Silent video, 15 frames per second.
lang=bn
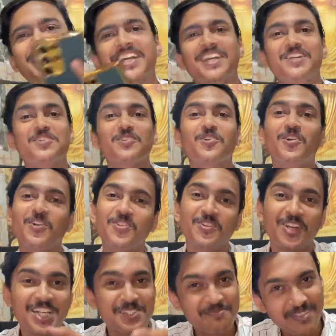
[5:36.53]
দেখে নিচ্ছ
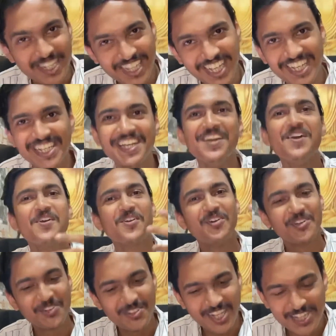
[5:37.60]
গন্ধরাজ বিরিয়ানি
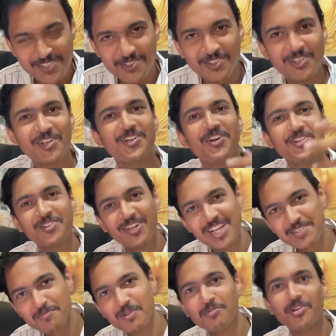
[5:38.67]
গন্ধরাজ রোল গন্ধরাজ
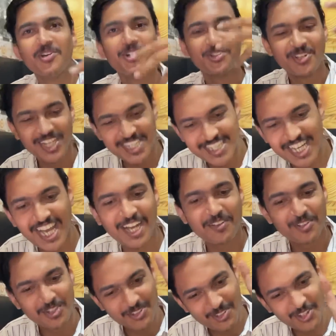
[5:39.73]
মোমো গন্ধরাজ চা এখন
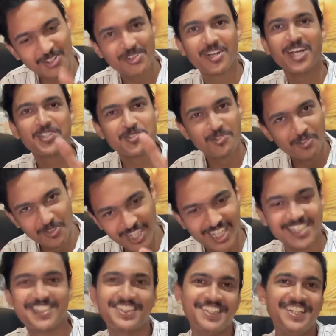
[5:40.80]
কিন্তু গন্ধরাজ
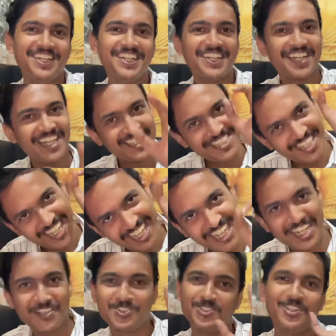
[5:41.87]
নুডলস ঠিক আছে
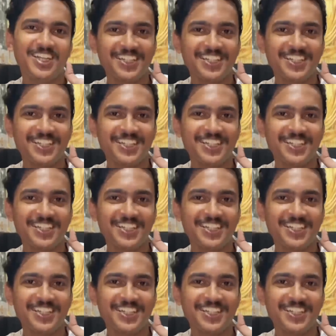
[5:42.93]
এটাও চলে